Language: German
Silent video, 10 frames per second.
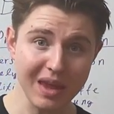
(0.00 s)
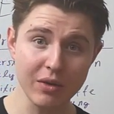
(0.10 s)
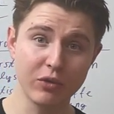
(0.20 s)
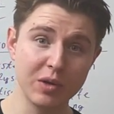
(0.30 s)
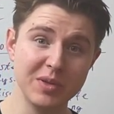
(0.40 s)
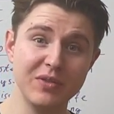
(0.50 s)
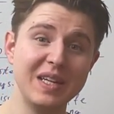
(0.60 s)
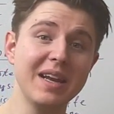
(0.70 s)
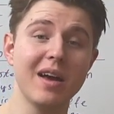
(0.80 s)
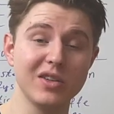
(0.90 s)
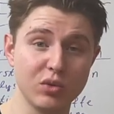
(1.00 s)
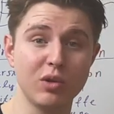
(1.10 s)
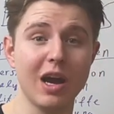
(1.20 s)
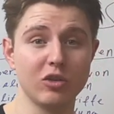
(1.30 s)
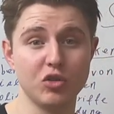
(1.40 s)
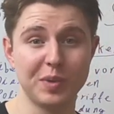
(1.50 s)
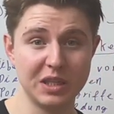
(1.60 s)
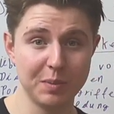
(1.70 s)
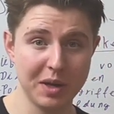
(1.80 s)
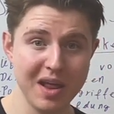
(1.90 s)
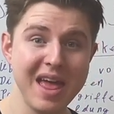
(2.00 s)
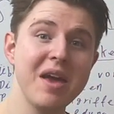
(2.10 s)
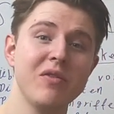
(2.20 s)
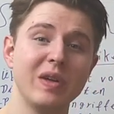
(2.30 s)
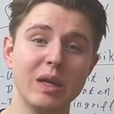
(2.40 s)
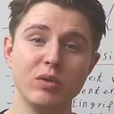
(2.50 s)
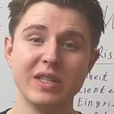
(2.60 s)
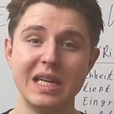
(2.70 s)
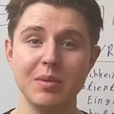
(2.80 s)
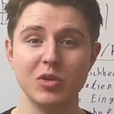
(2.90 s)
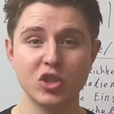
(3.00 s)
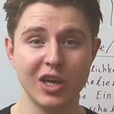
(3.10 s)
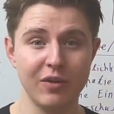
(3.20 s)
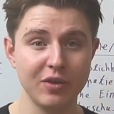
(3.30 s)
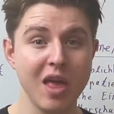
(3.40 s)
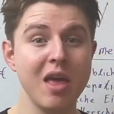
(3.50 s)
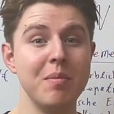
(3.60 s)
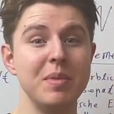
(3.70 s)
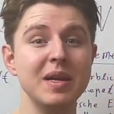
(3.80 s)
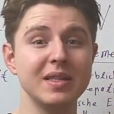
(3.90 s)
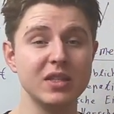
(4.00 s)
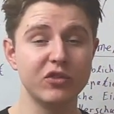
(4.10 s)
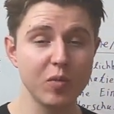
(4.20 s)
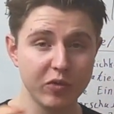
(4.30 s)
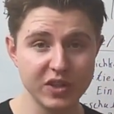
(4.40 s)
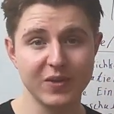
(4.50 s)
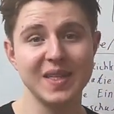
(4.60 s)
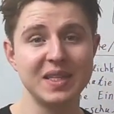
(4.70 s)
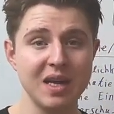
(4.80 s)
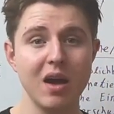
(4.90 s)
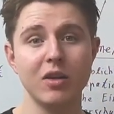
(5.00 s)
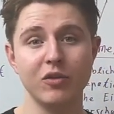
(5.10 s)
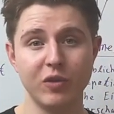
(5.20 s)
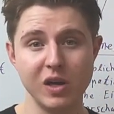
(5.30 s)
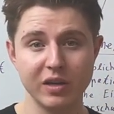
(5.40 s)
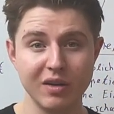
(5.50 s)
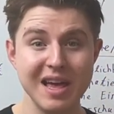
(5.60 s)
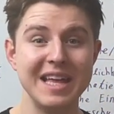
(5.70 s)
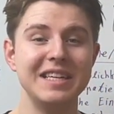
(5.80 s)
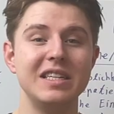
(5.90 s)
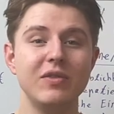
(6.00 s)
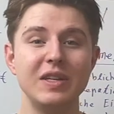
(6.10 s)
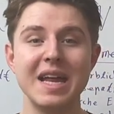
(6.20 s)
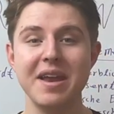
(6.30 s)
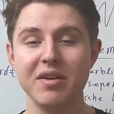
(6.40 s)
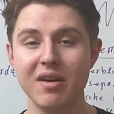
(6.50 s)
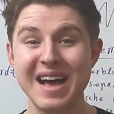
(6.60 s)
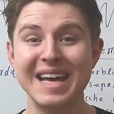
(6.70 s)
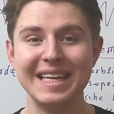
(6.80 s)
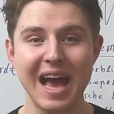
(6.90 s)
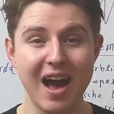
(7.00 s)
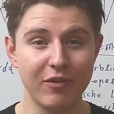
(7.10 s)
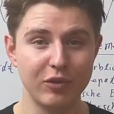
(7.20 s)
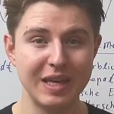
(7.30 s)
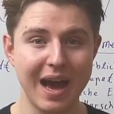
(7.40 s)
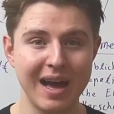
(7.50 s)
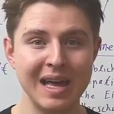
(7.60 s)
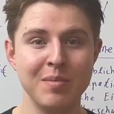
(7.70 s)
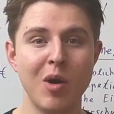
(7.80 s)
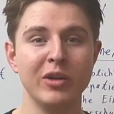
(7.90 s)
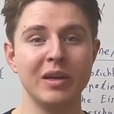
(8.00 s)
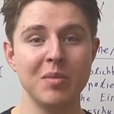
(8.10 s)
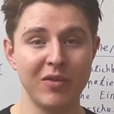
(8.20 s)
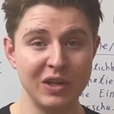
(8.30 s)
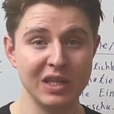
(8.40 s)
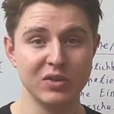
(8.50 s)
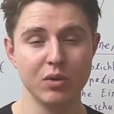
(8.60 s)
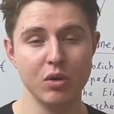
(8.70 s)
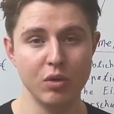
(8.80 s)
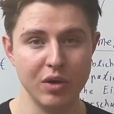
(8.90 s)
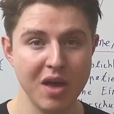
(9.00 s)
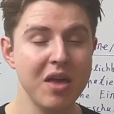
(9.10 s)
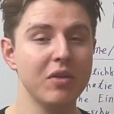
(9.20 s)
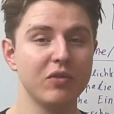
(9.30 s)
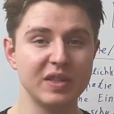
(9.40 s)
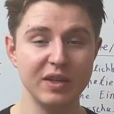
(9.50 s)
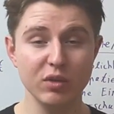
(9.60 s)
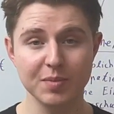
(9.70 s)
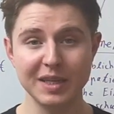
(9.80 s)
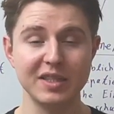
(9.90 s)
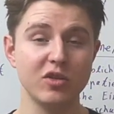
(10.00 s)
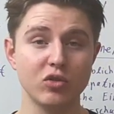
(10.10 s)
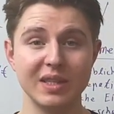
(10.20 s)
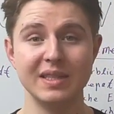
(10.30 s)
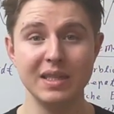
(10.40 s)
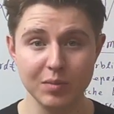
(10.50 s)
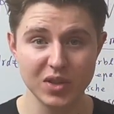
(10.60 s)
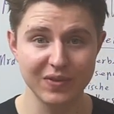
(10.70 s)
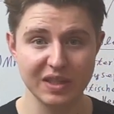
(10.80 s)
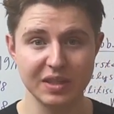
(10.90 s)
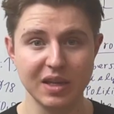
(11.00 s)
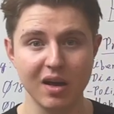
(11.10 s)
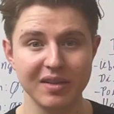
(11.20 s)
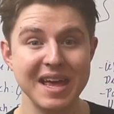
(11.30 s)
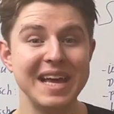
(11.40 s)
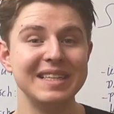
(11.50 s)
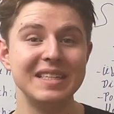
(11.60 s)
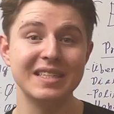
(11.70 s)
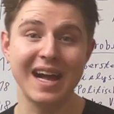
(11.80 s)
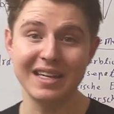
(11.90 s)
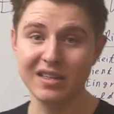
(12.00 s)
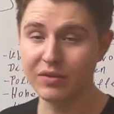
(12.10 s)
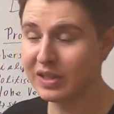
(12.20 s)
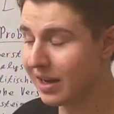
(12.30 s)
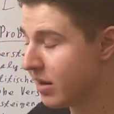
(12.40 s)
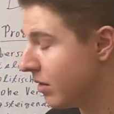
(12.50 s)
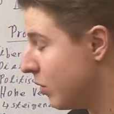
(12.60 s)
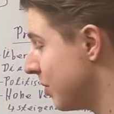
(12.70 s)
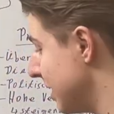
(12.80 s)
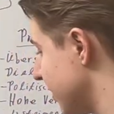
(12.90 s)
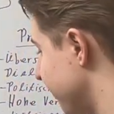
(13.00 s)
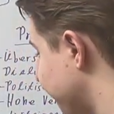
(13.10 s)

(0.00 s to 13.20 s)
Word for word: Von einem Dividendenaristokraten spricht man, wenn ein Unternehmen es schafft, mindestens 25 Jahre in Folge die Dividende Jahr für Jahr immer und immer wieder zu erhöhen. Fresenius macht das jetzt schon seit 27 Jahren. Sie zahlen eine Dividende im Moment